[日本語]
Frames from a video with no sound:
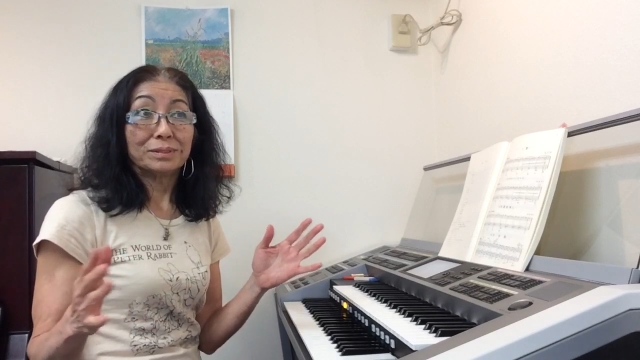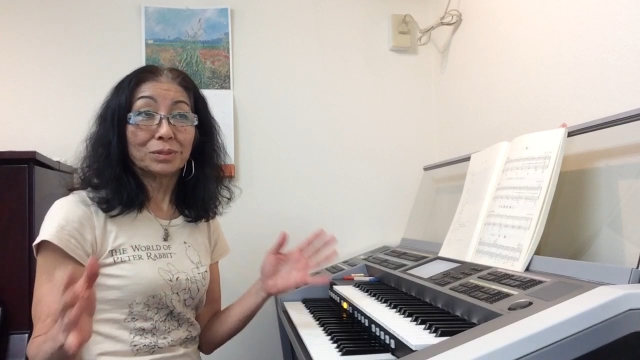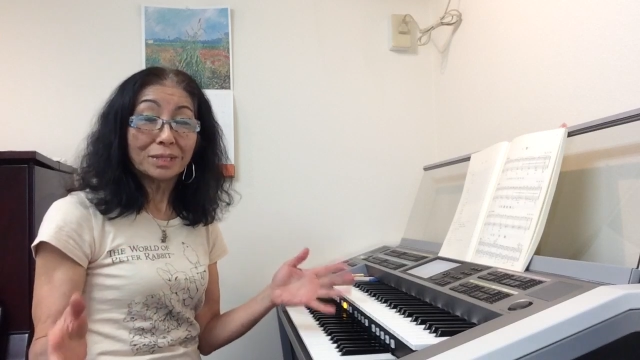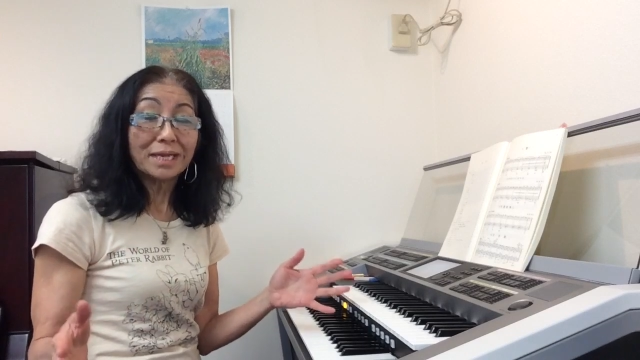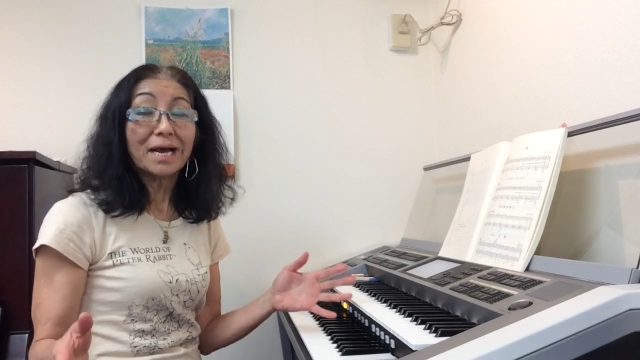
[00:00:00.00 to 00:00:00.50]

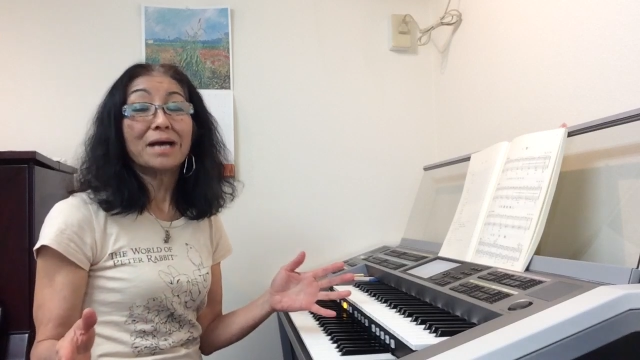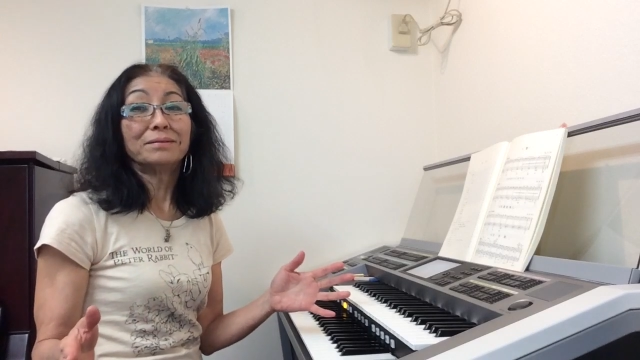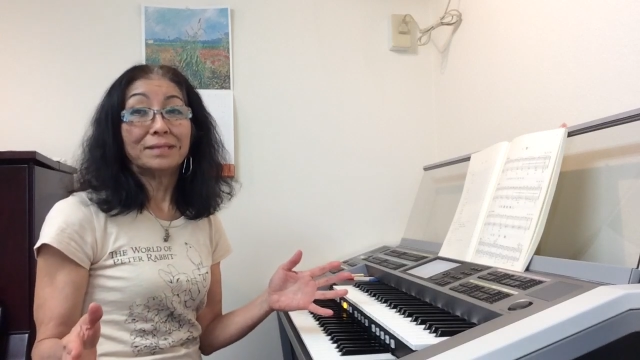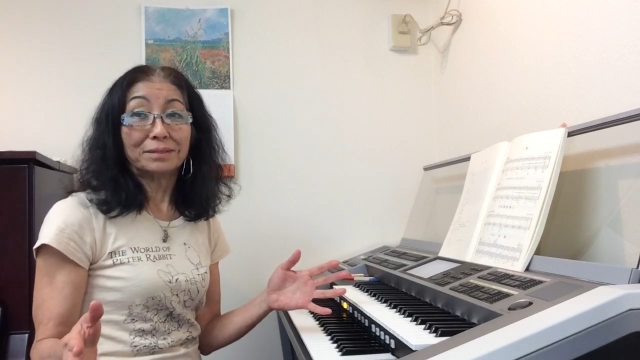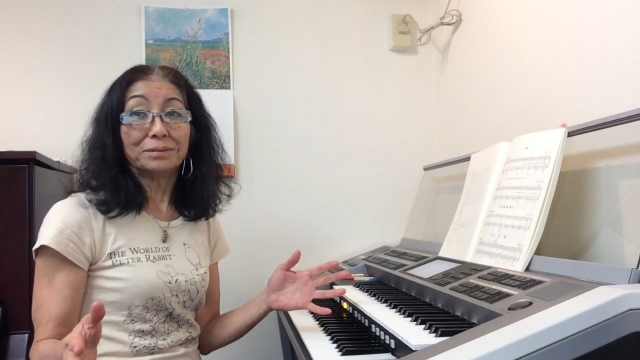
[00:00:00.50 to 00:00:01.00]
そんな長
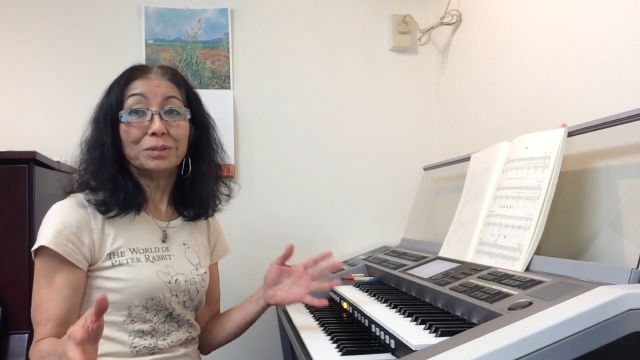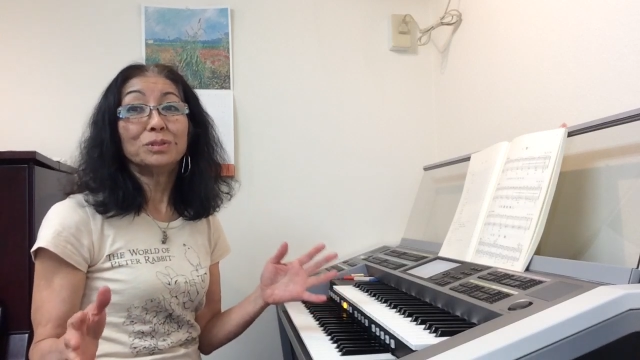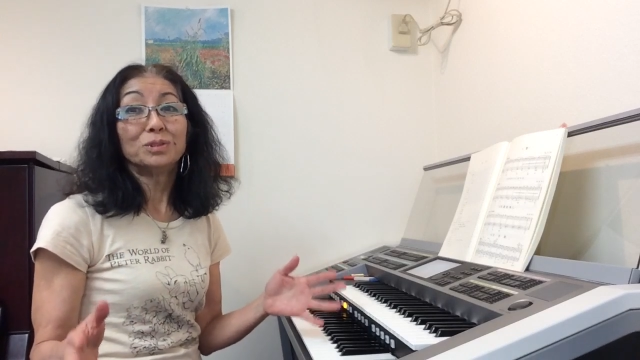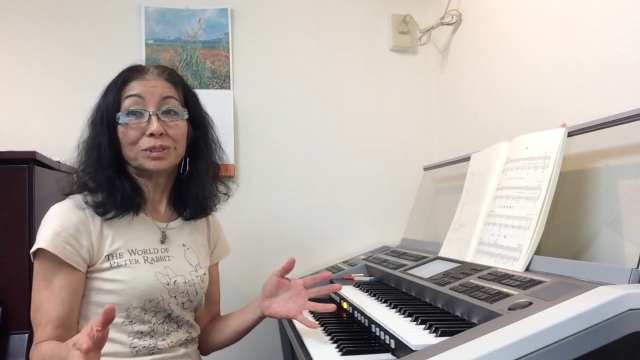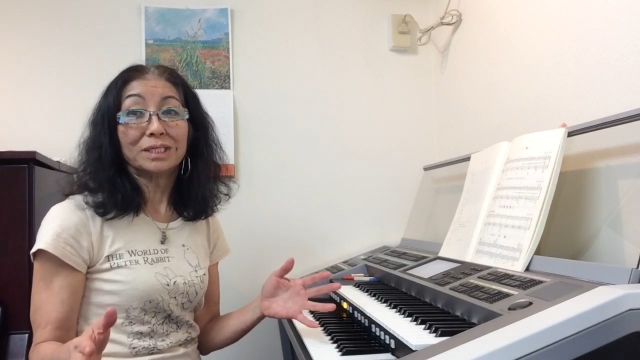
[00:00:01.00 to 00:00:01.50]
くなく
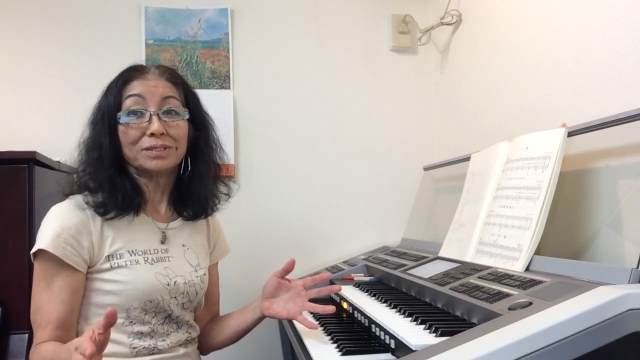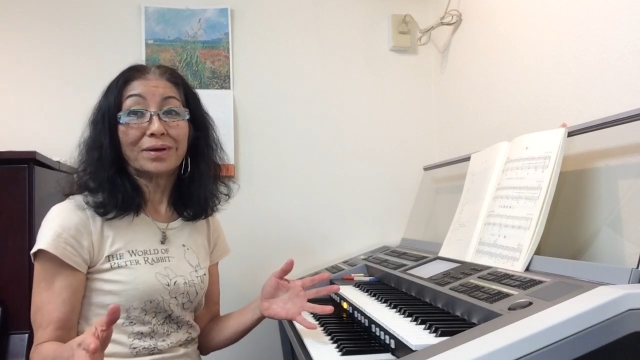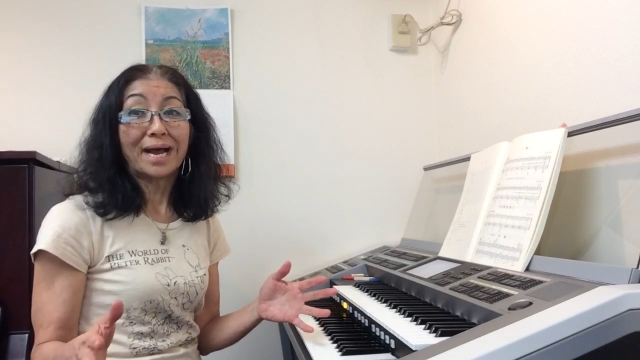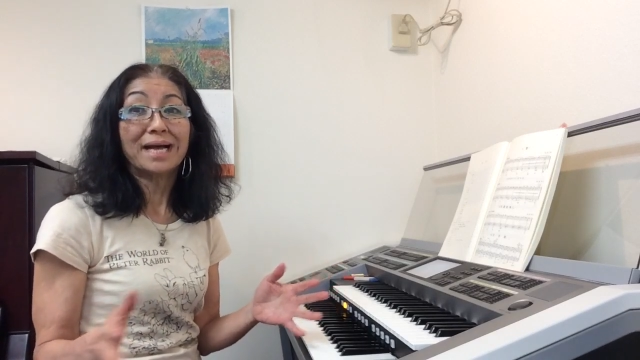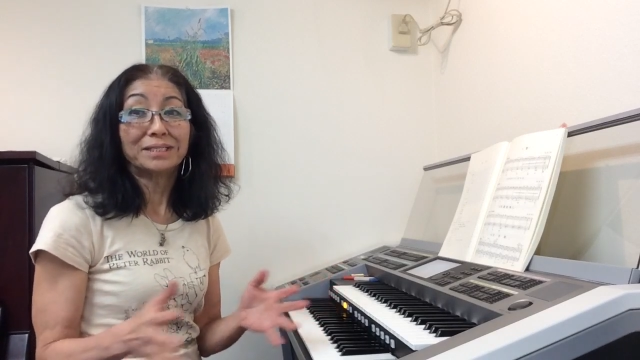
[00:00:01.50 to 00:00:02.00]
4小節
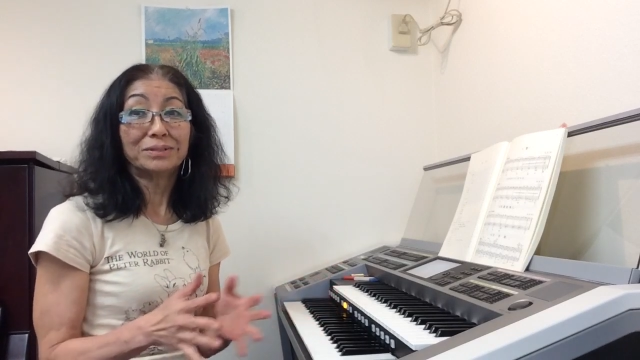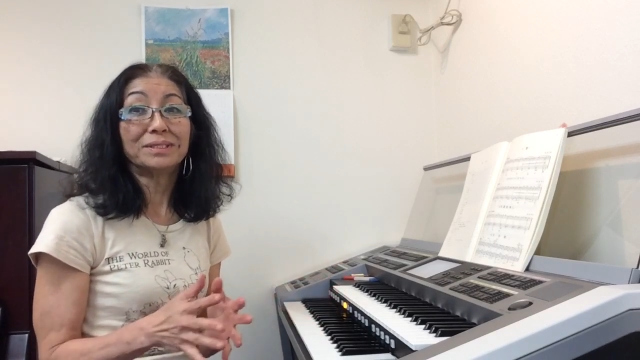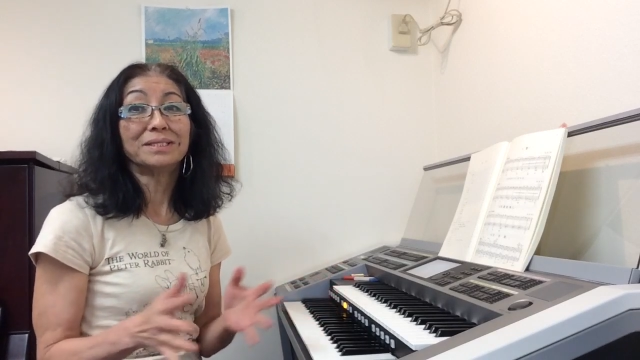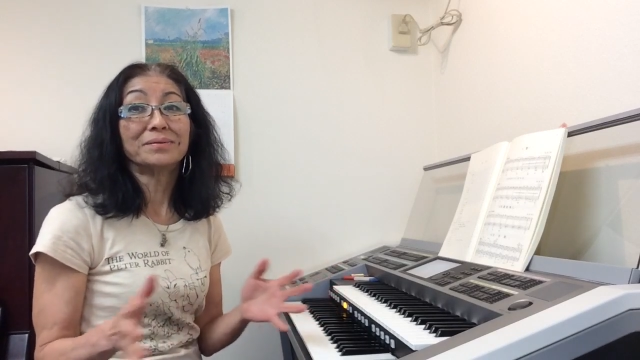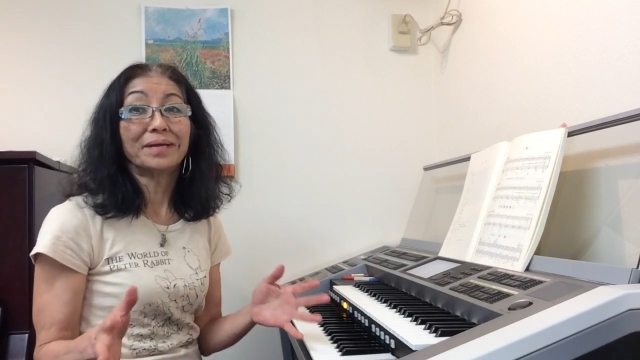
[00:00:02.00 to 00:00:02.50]
とか8
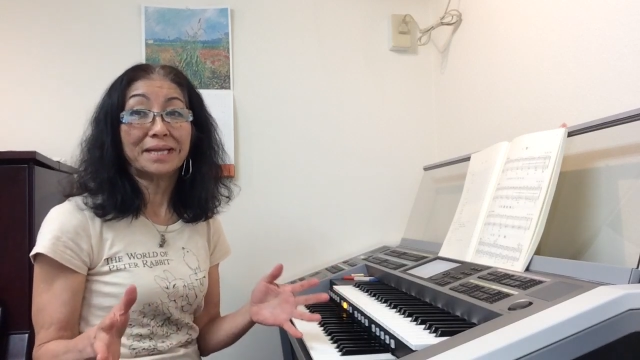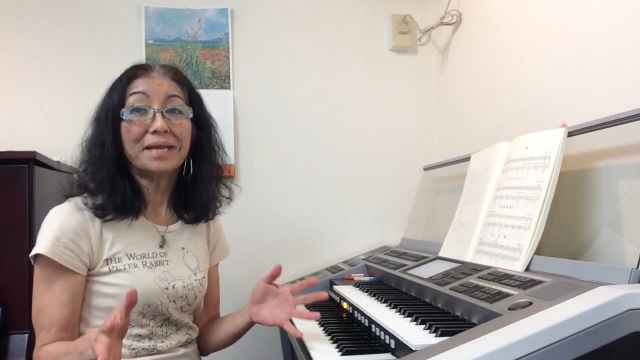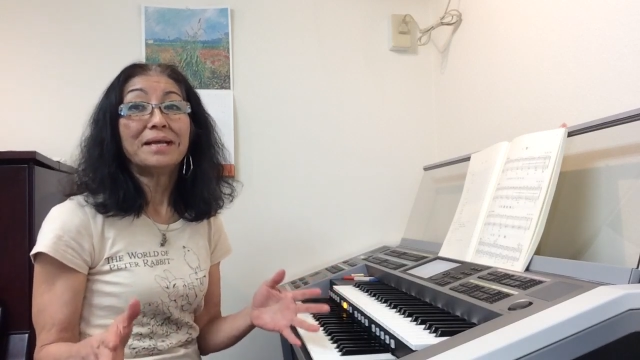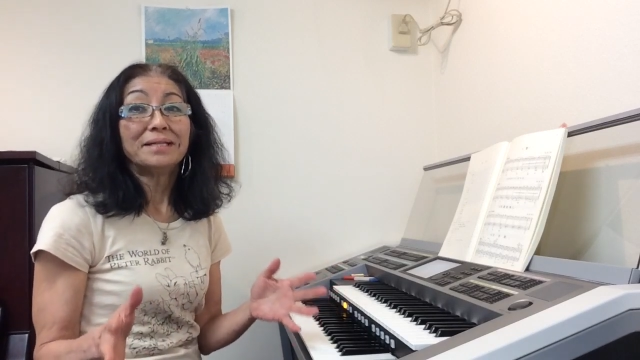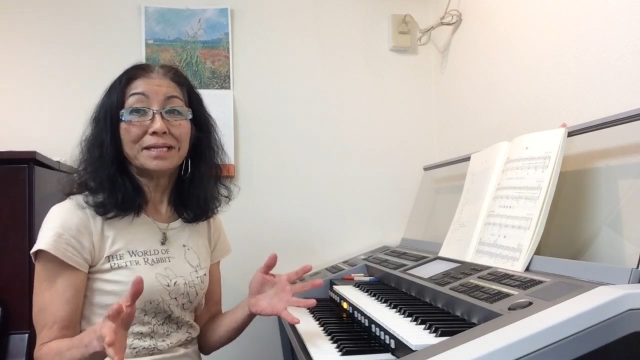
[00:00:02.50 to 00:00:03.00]
小節とかね